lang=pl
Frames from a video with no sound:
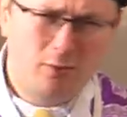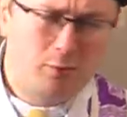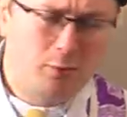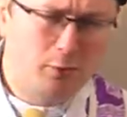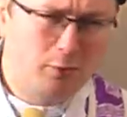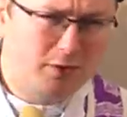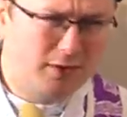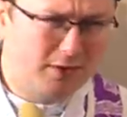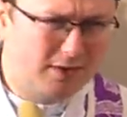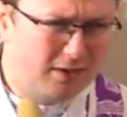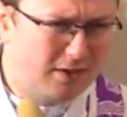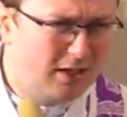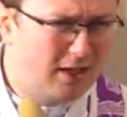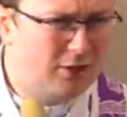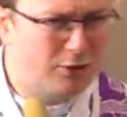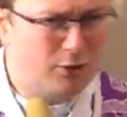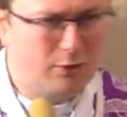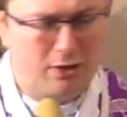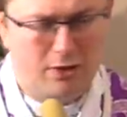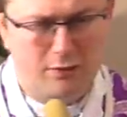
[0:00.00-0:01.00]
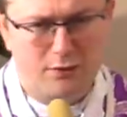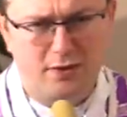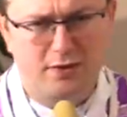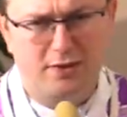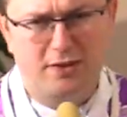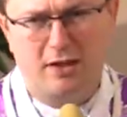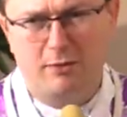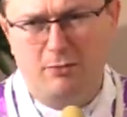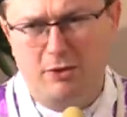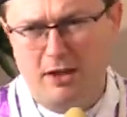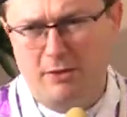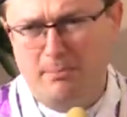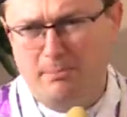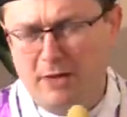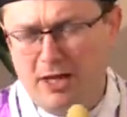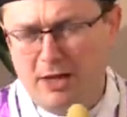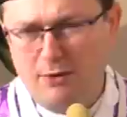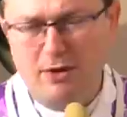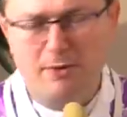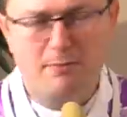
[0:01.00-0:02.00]
Cóż znaczą te wszystkie moje
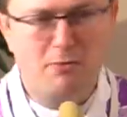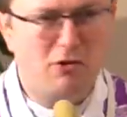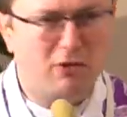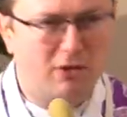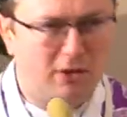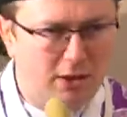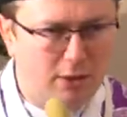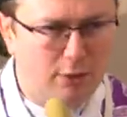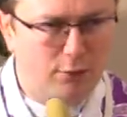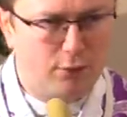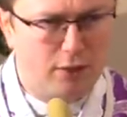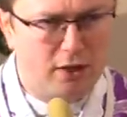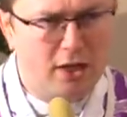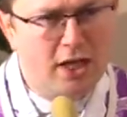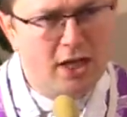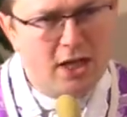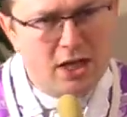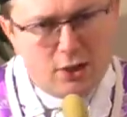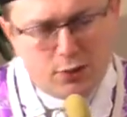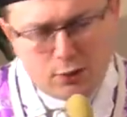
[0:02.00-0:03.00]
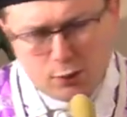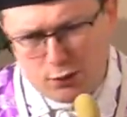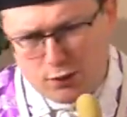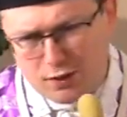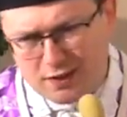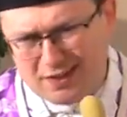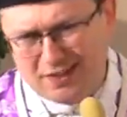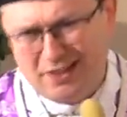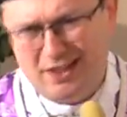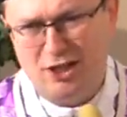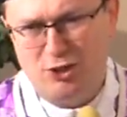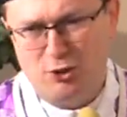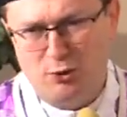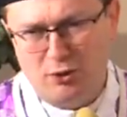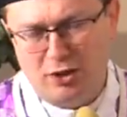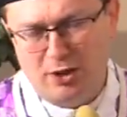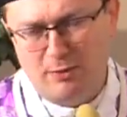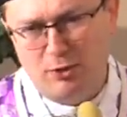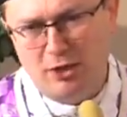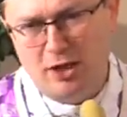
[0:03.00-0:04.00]
małe modlitwy, cóż
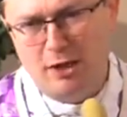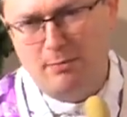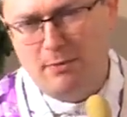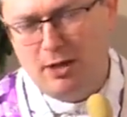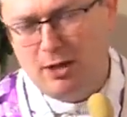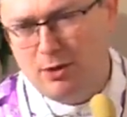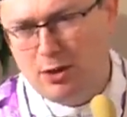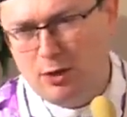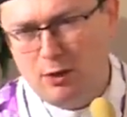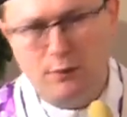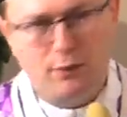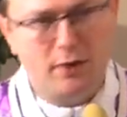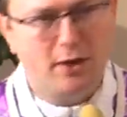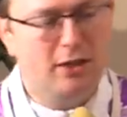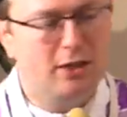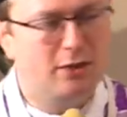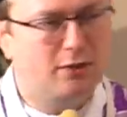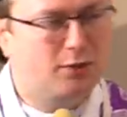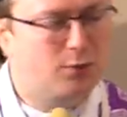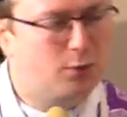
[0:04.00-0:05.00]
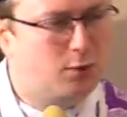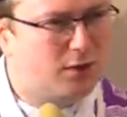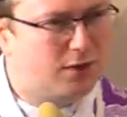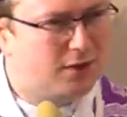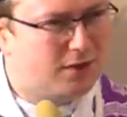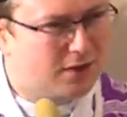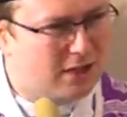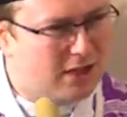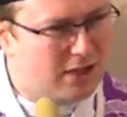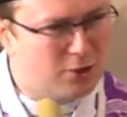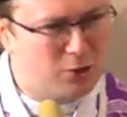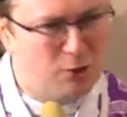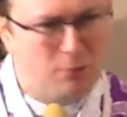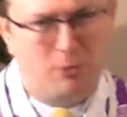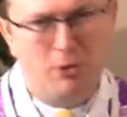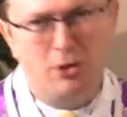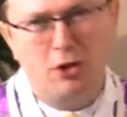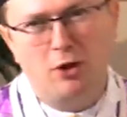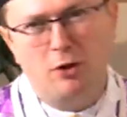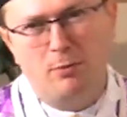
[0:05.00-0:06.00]
znaczą te moje małe ofiary, cóż znaczą
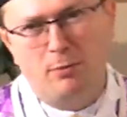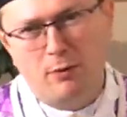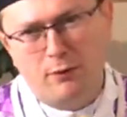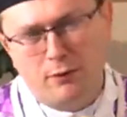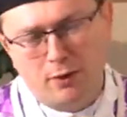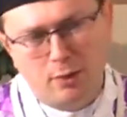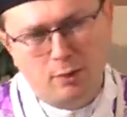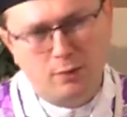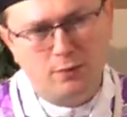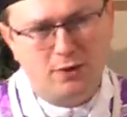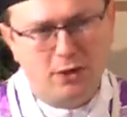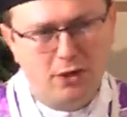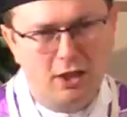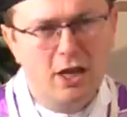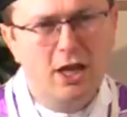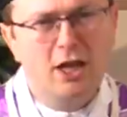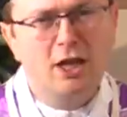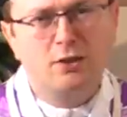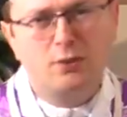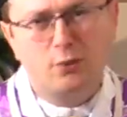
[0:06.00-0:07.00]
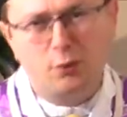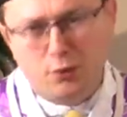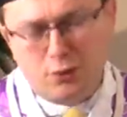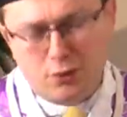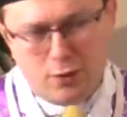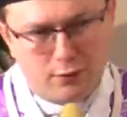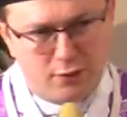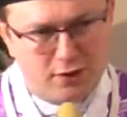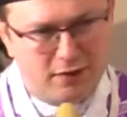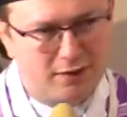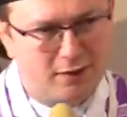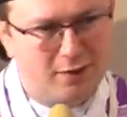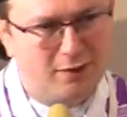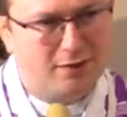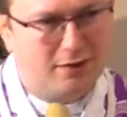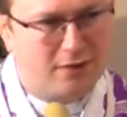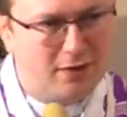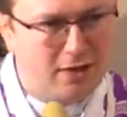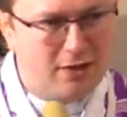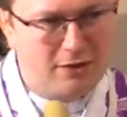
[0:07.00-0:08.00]
moje obowiązki, cóż to
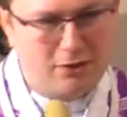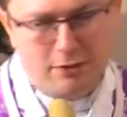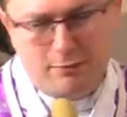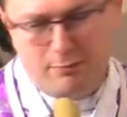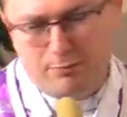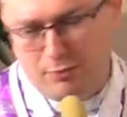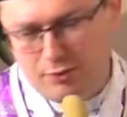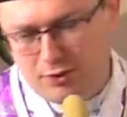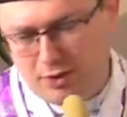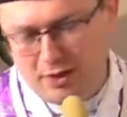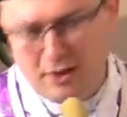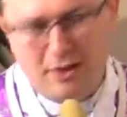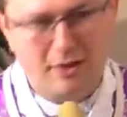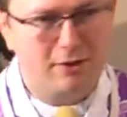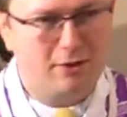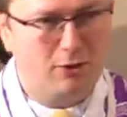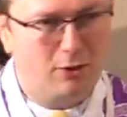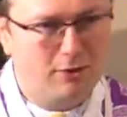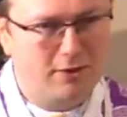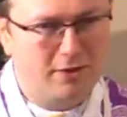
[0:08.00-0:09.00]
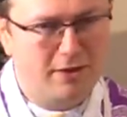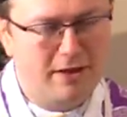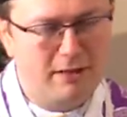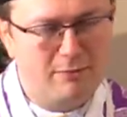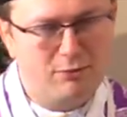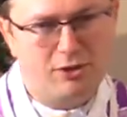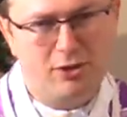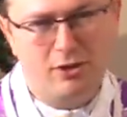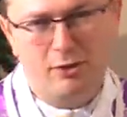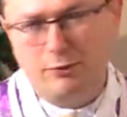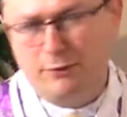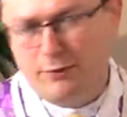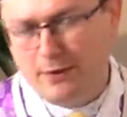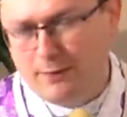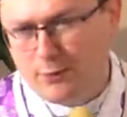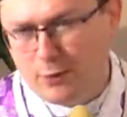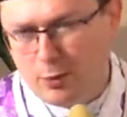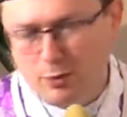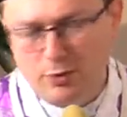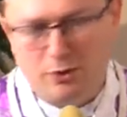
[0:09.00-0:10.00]
wszystko znaczy, że ja chodzę na mszę
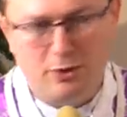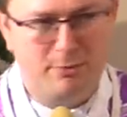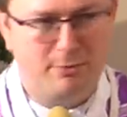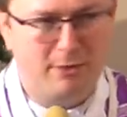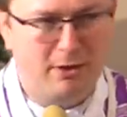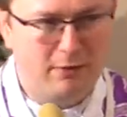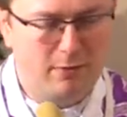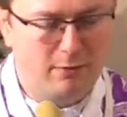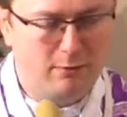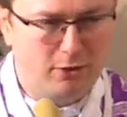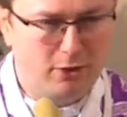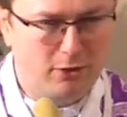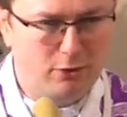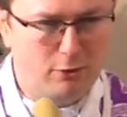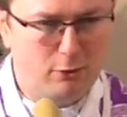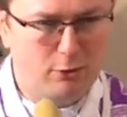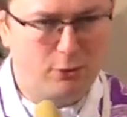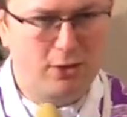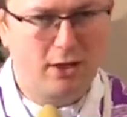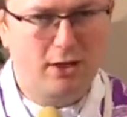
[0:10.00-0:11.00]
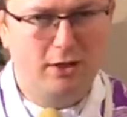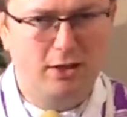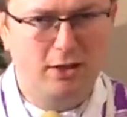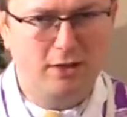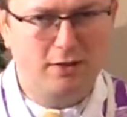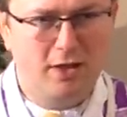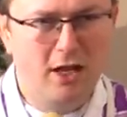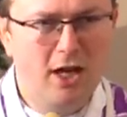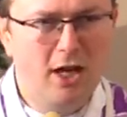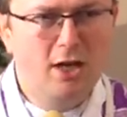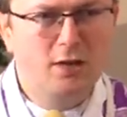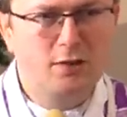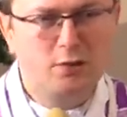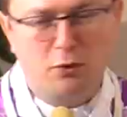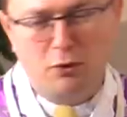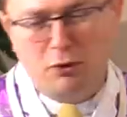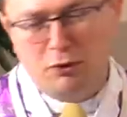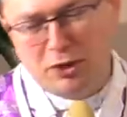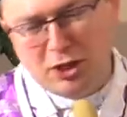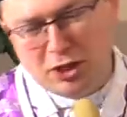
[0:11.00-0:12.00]
świętą i że odmawiam ten różaniec,
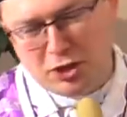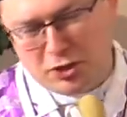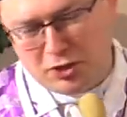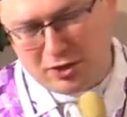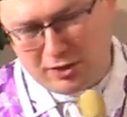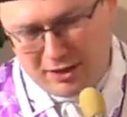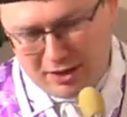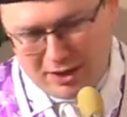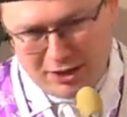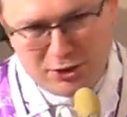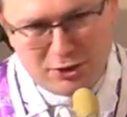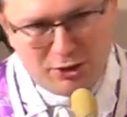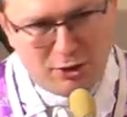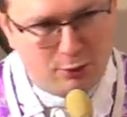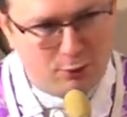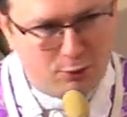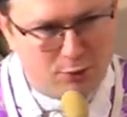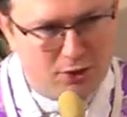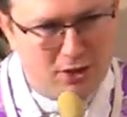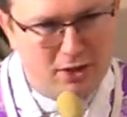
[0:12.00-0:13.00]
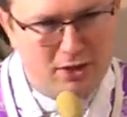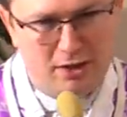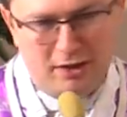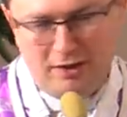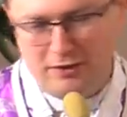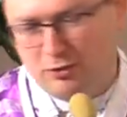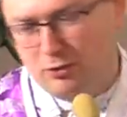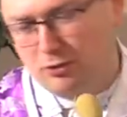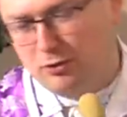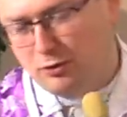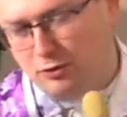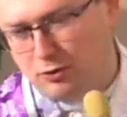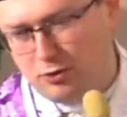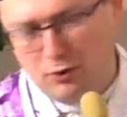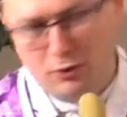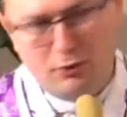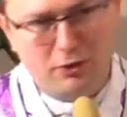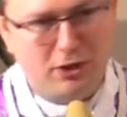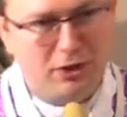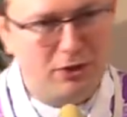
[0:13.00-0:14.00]
skoro tak źle się dzieje, skoro
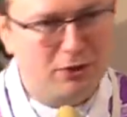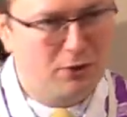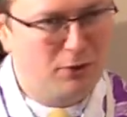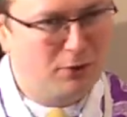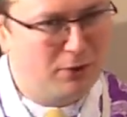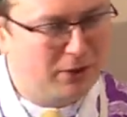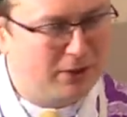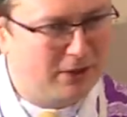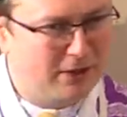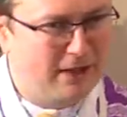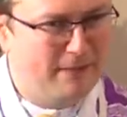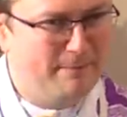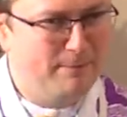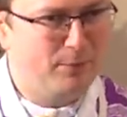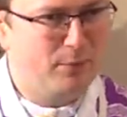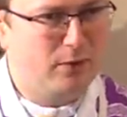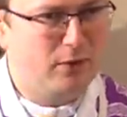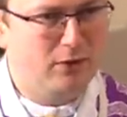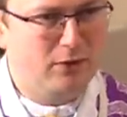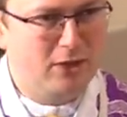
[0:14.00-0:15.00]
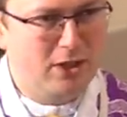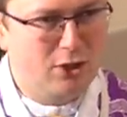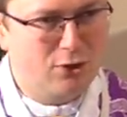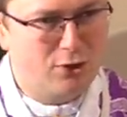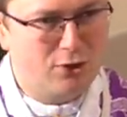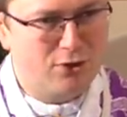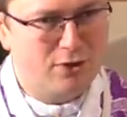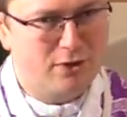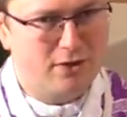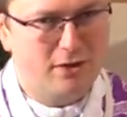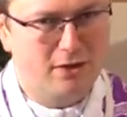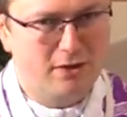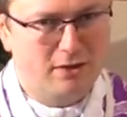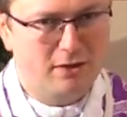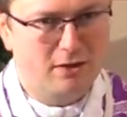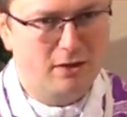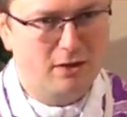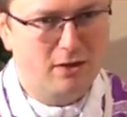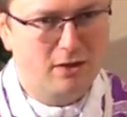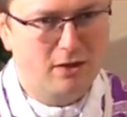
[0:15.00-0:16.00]
to i to i tamto
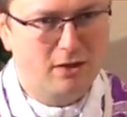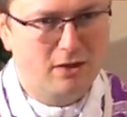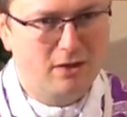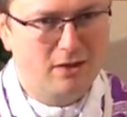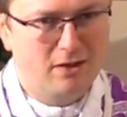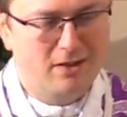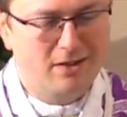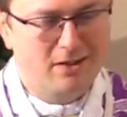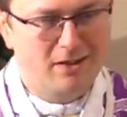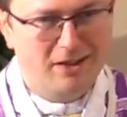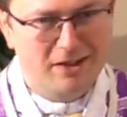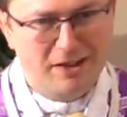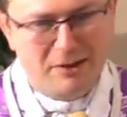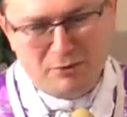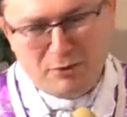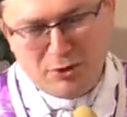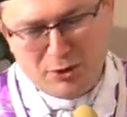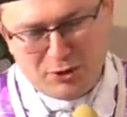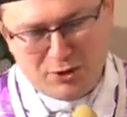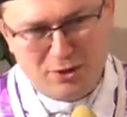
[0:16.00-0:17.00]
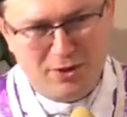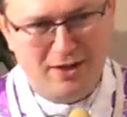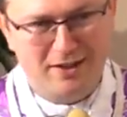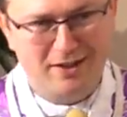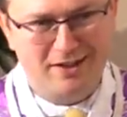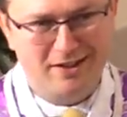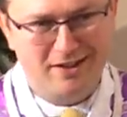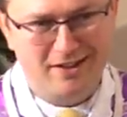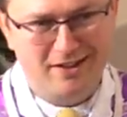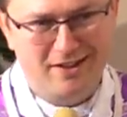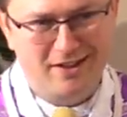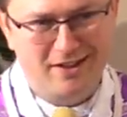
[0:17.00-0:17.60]
jeszcze. Ale właśnie